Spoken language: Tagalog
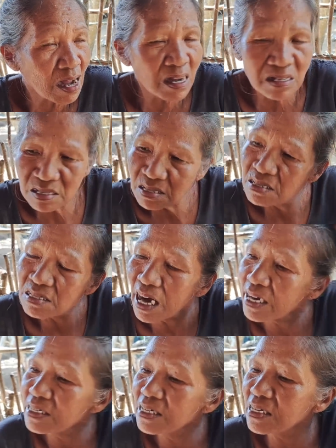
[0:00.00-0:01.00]
pa.
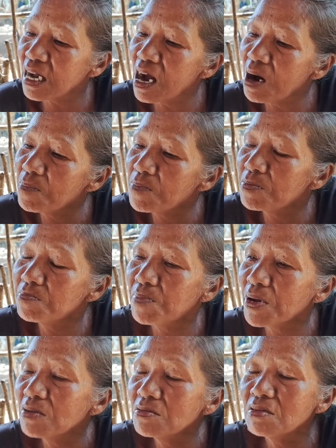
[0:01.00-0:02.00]
Ay, kahapon
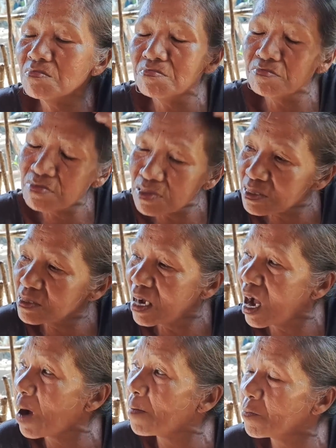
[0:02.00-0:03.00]
pa yun ng
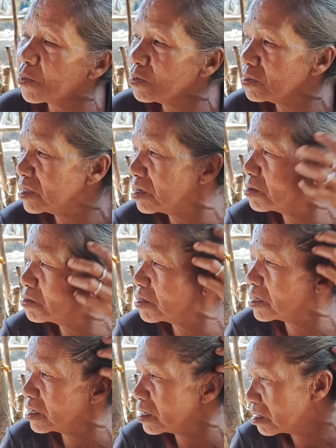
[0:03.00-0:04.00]
hapon na
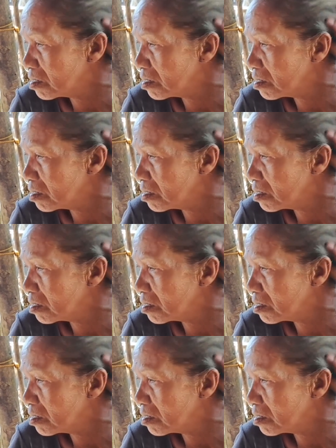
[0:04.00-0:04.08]
huli.